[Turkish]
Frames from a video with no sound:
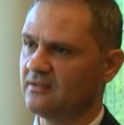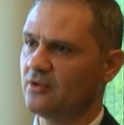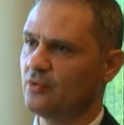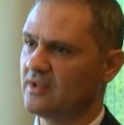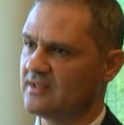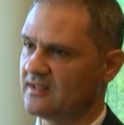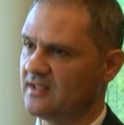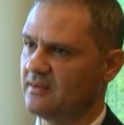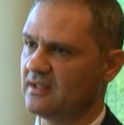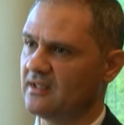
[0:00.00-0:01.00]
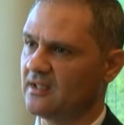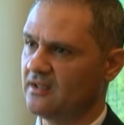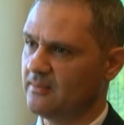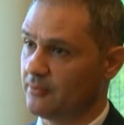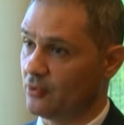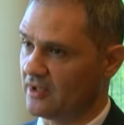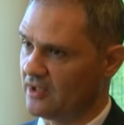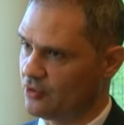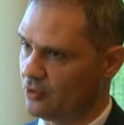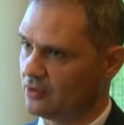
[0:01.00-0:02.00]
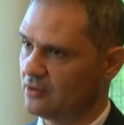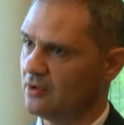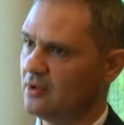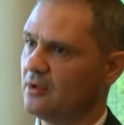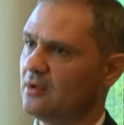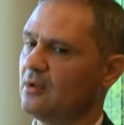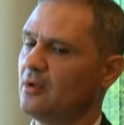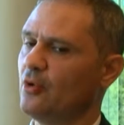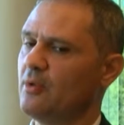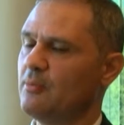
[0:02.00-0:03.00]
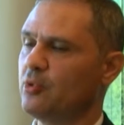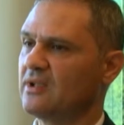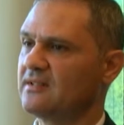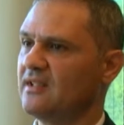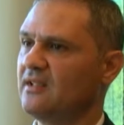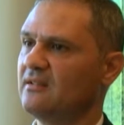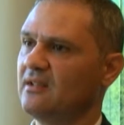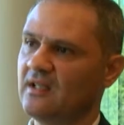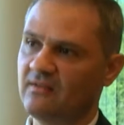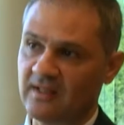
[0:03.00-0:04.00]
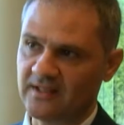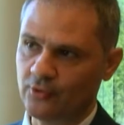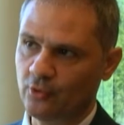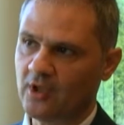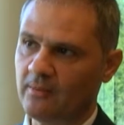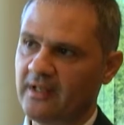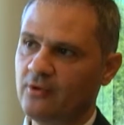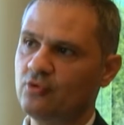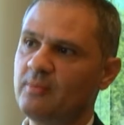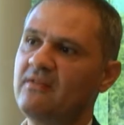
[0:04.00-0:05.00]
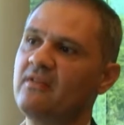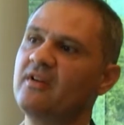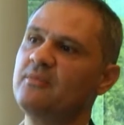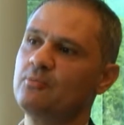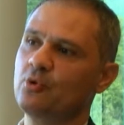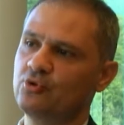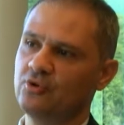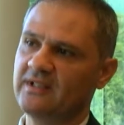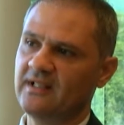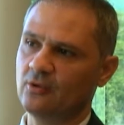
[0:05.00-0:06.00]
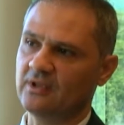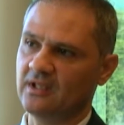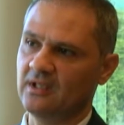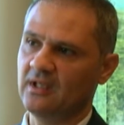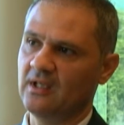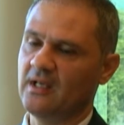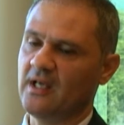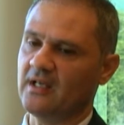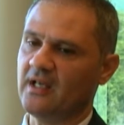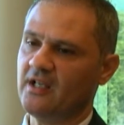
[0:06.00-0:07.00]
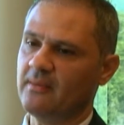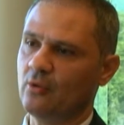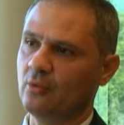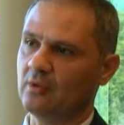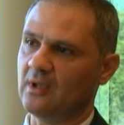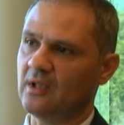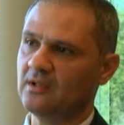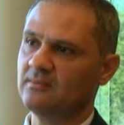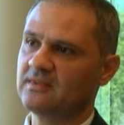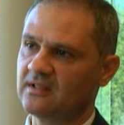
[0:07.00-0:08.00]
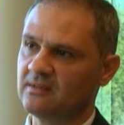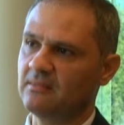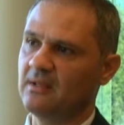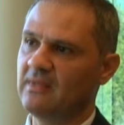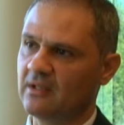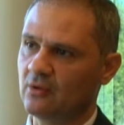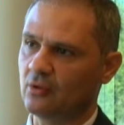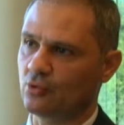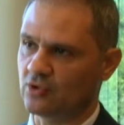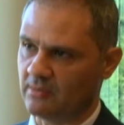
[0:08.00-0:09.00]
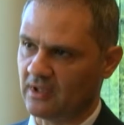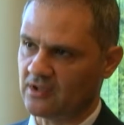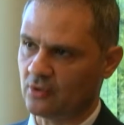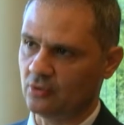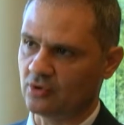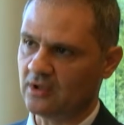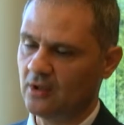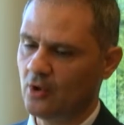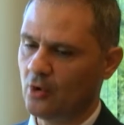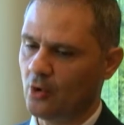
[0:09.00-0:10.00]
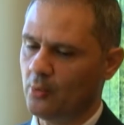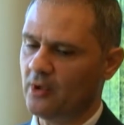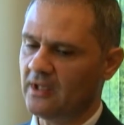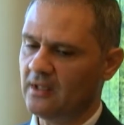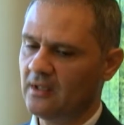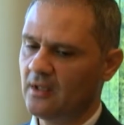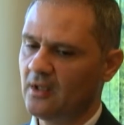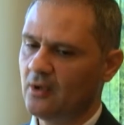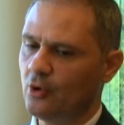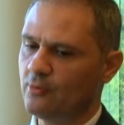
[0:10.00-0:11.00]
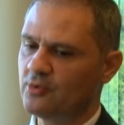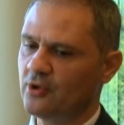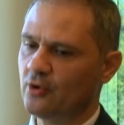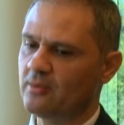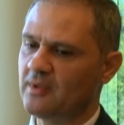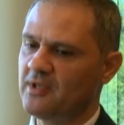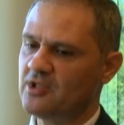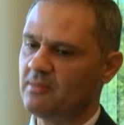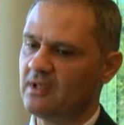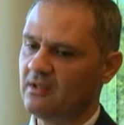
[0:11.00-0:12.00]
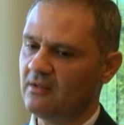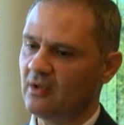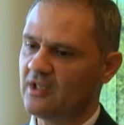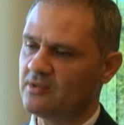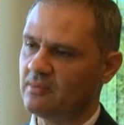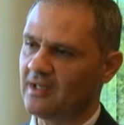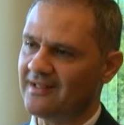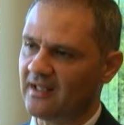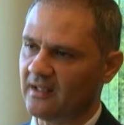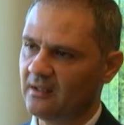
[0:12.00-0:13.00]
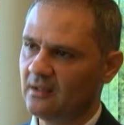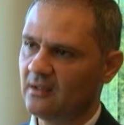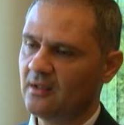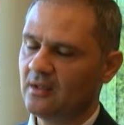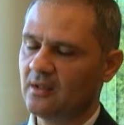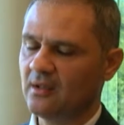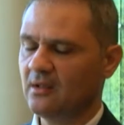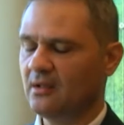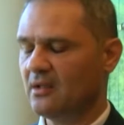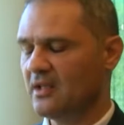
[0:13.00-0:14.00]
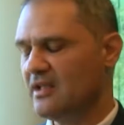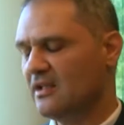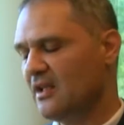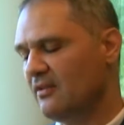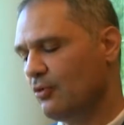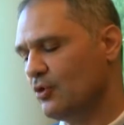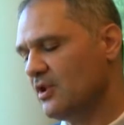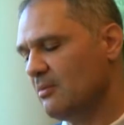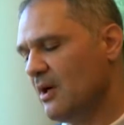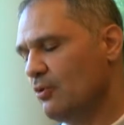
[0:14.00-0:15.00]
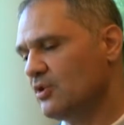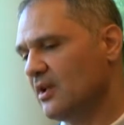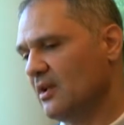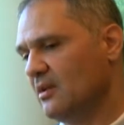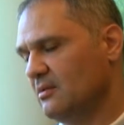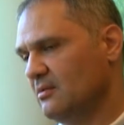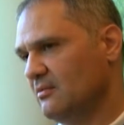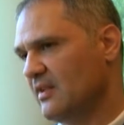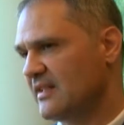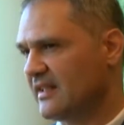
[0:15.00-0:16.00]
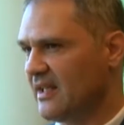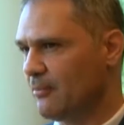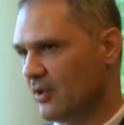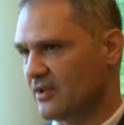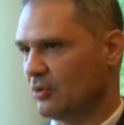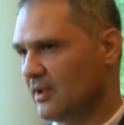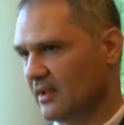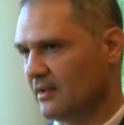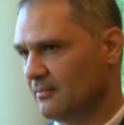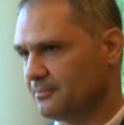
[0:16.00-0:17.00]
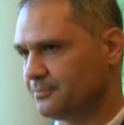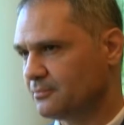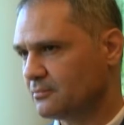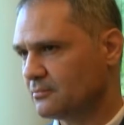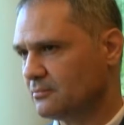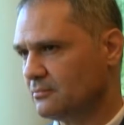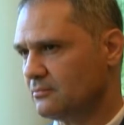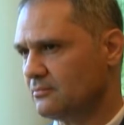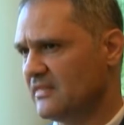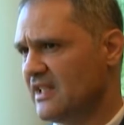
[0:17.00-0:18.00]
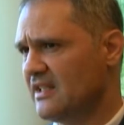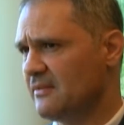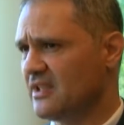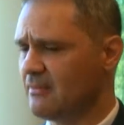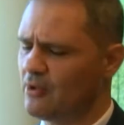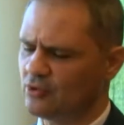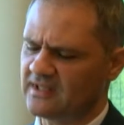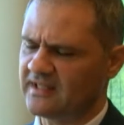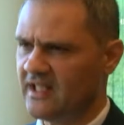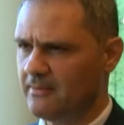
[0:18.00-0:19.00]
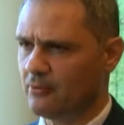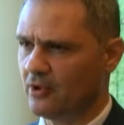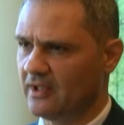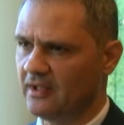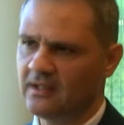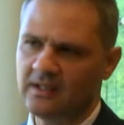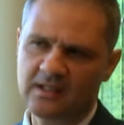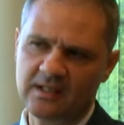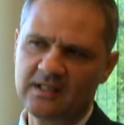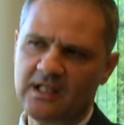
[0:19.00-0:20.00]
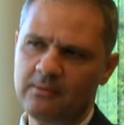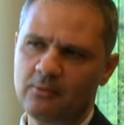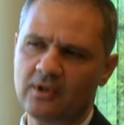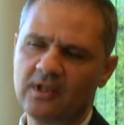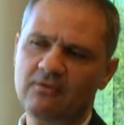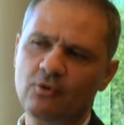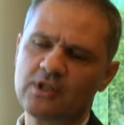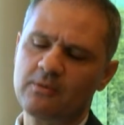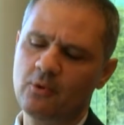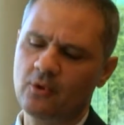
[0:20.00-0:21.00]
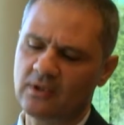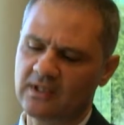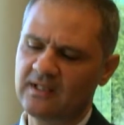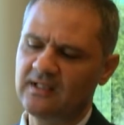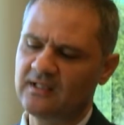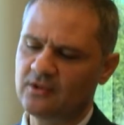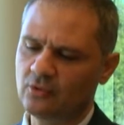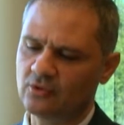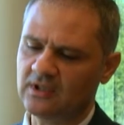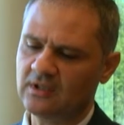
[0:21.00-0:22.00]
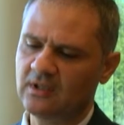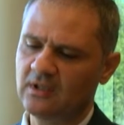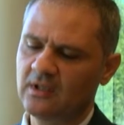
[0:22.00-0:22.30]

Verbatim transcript: üniversitesiyle birlikte atılım yapıyor, gelişiyor. Hı hı. Önemli potansiyeller vaat ediyor ama henüz meyve vermiş pozisyonda değil oradaki hı hı. gayrimenkul alım, satım, emlak konusunda bakacak evet. olursak. O bölge önümüzdeki dönemde pişmeye, gelişmeye aday. Hı hı. E, Girne, Lefkoşa, Mausa ve İskele bölgesi olarak değerlendirdiğimiz yani Mausa İskele'yi bir bölge, Girne'yi bir bölge, Lefkoşa'yı bir bölge olarak değerlendirecek olursak